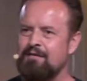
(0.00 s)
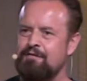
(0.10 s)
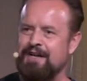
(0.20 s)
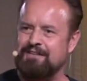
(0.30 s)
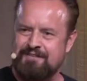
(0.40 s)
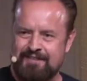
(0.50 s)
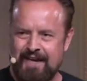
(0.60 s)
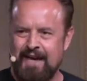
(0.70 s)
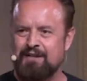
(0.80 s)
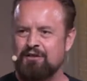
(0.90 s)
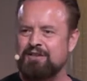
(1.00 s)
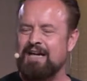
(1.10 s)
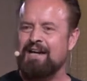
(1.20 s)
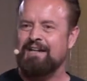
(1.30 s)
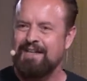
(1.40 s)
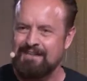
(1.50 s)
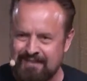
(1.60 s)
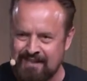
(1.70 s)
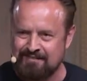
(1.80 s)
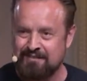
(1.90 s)
verzehren und dann ist
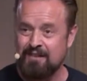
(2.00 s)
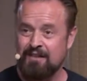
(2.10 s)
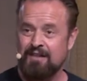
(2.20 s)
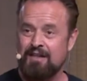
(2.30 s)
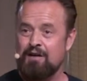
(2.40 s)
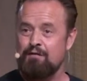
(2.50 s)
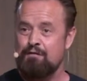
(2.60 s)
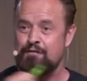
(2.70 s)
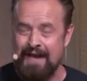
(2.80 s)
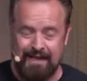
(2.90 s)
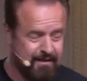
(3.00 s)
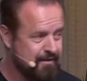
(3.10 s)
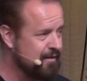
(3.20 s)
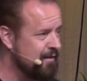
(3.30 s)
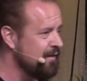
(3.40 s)
es weg.